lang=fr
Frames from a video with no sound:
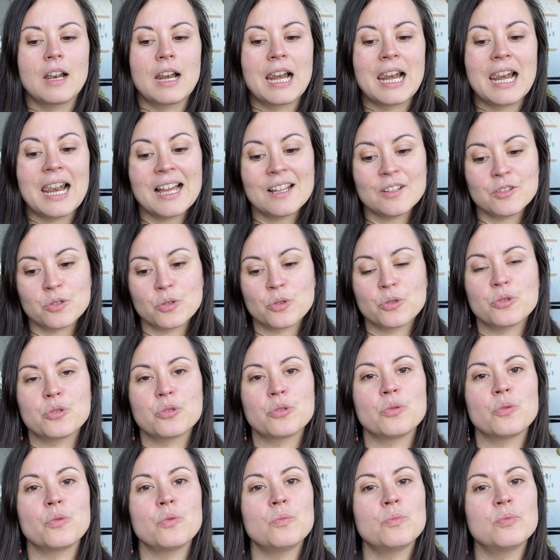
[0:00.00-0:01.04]

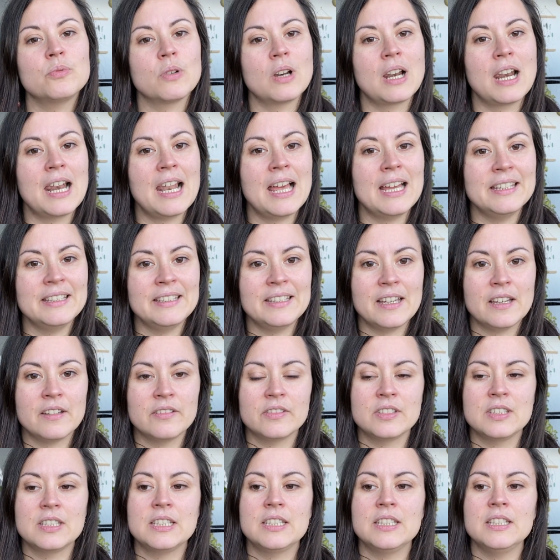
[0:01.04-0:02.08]
l'intention pour l'année à
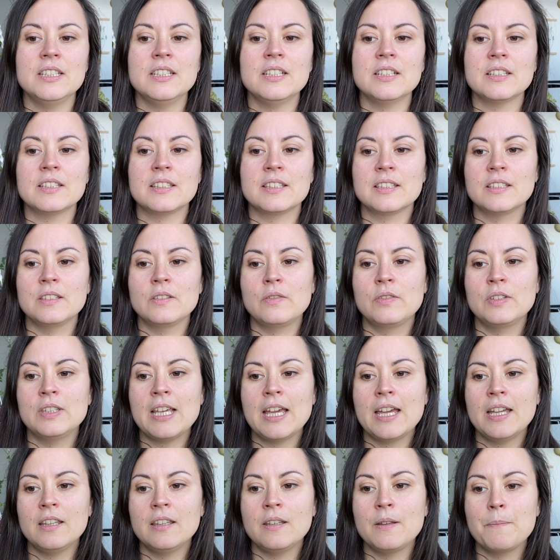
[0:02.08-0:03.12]
venir, qui
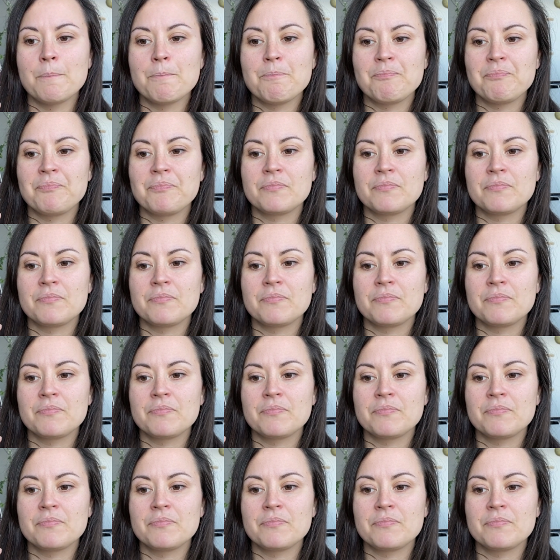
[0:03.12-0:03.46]
viennent